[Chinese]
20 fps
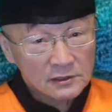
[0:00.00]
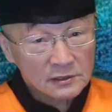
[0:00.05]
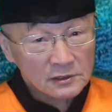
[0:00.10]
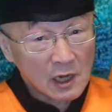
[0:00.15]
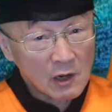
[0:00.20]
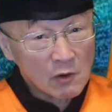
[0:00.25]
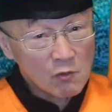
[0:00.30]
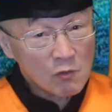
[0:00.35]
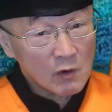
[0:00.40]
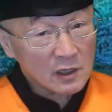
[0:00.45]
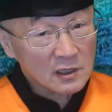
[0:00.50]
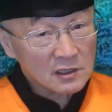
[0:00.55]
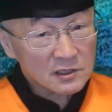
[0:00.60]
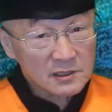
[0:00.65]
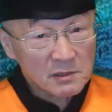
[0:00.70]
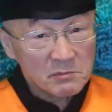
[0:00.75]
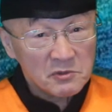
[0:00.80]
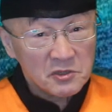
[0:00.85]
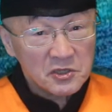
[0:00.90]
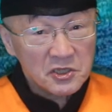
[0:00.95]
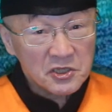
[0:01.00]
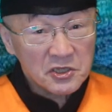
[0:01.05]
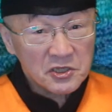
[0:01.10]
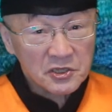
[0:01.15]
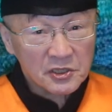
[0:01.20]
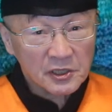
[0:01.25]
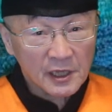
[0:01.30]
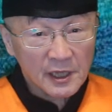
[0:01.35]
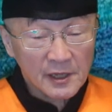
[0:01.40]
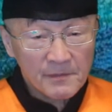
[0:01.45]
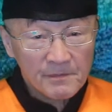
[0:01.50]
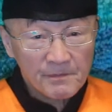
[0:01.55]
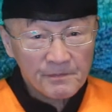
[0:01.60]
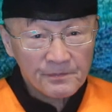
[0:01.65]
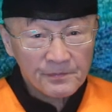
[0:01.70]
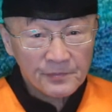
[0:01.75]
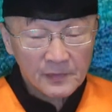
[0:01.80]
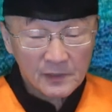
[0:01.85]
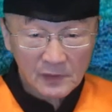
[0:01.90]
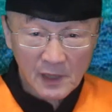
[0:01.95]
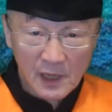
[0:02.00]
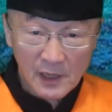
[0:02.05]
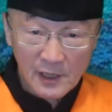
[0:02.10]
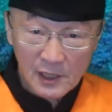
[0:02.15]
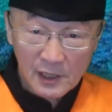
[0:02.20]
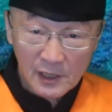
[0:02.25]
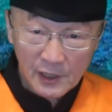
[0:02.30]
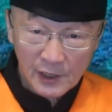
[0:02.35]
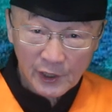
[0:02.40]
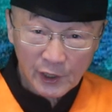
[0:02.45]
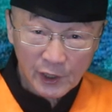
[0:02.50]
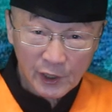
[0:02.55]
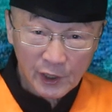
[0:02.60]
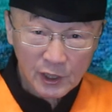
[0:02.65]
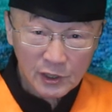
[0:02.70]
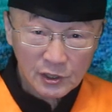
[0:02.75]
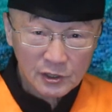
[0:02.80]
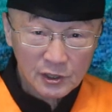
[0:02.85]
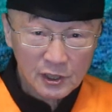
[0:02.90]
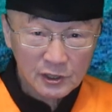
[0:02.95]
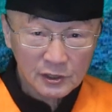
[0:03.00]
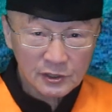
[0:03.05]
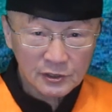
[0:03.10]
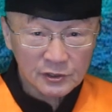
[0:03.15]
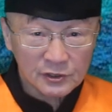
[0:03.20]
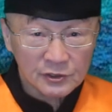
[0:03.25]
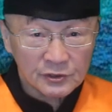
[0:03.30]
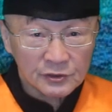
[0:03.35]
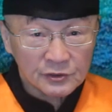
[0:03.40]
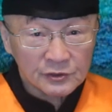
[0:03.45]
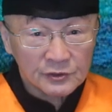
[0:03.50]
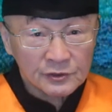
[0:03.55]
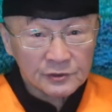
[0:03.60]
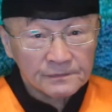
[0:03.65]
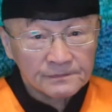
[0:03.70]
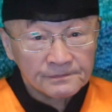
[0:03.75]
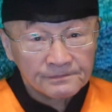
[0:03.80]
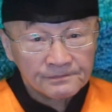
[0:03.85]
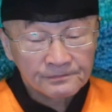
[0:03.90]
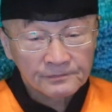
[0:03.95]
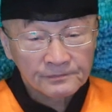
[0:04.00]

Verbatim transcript: 交换什么知识呢？来啊，黑得来！一